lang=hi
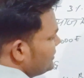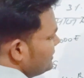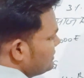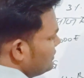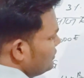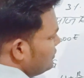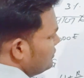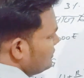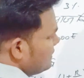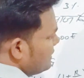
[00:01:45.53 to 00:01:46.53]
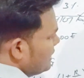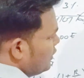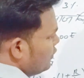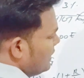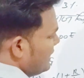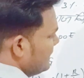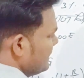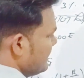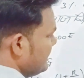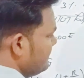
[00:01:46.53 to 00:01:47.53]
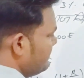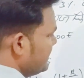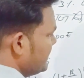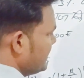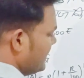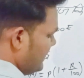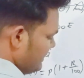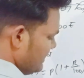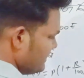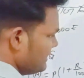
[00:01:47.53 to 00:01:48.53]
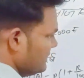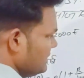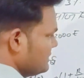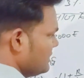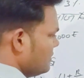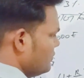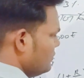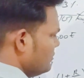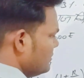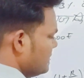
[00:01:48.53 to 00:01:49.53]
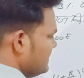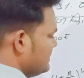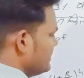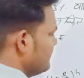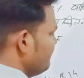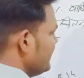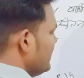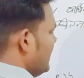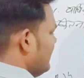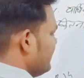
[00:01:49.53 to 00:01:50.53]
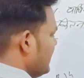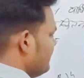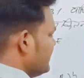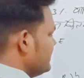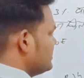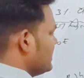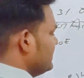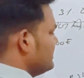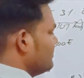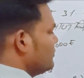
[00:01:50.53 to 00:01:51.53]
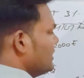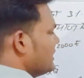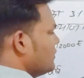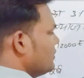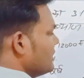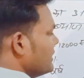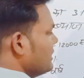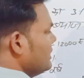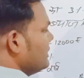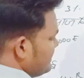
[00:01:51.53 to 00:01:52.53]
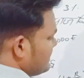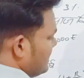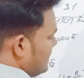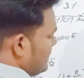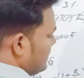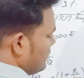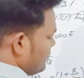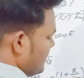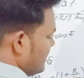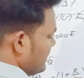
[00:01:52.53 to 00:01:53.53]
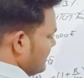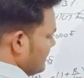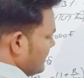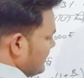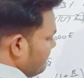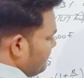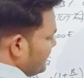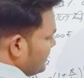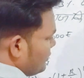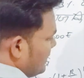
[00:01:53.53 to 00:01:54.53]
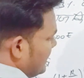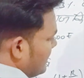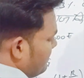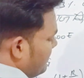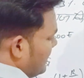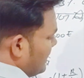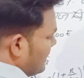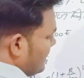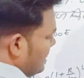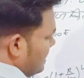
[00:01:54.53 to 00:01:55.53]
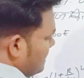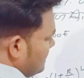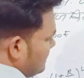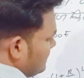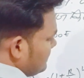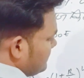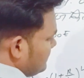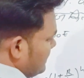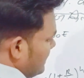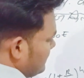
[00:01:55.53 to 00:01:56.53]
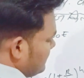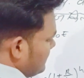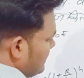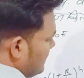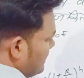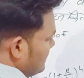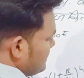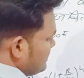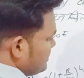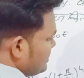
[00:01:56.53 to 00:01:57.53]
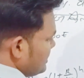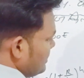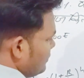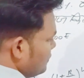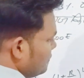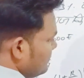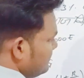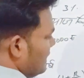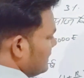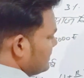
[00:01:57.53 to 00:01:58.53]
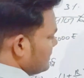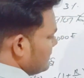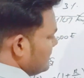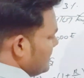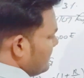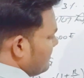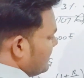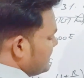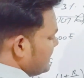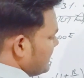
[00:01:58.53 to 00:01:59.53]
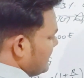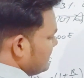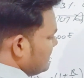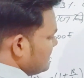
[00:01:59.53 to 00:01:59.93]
छः सौ नौ आएगा राइट बटे क्या है दस है दस रखो राइट अब यहाँ पर इसका जब गुणा करोगे आप इसका गुणा करेंगे तो आएगा बारह तिहत्तर जीरो आठ बटे क्या